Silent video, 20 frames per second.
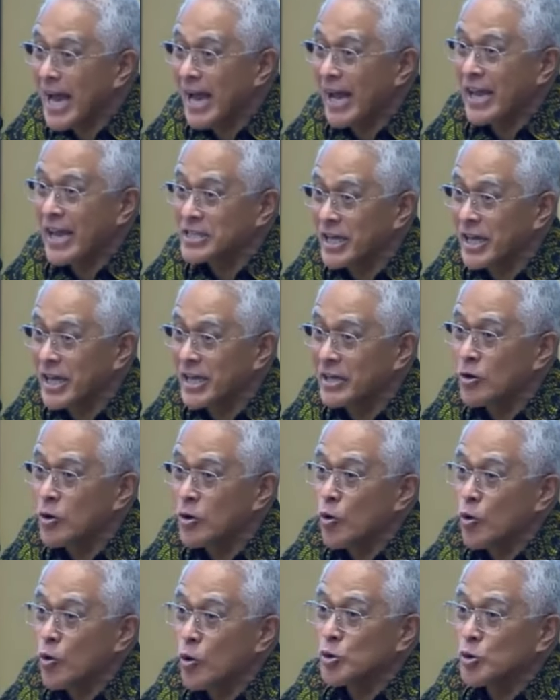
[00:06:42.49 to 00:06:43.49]
ASN
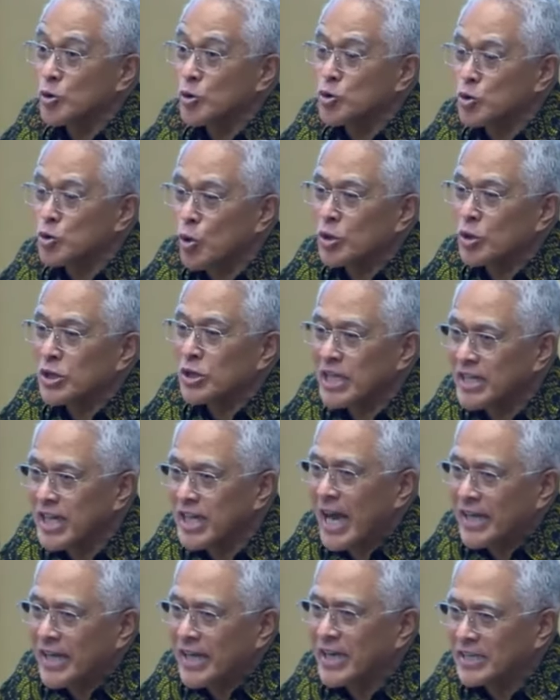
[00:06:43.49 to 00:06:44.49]
untuk
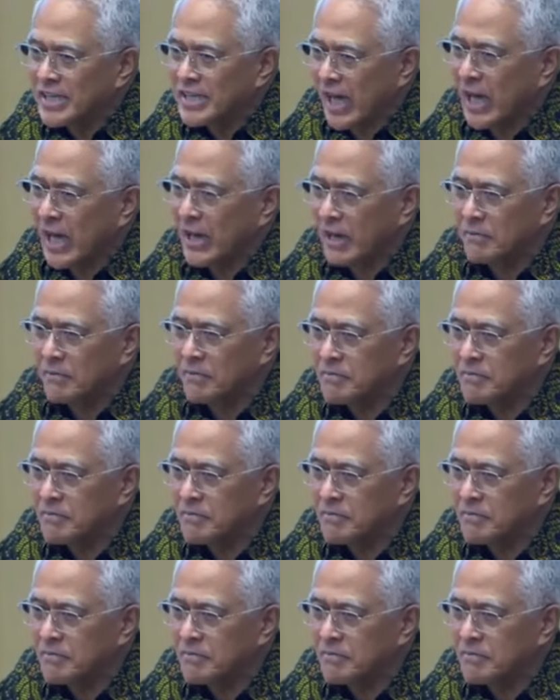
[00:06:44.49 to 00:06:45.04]
tidak netral.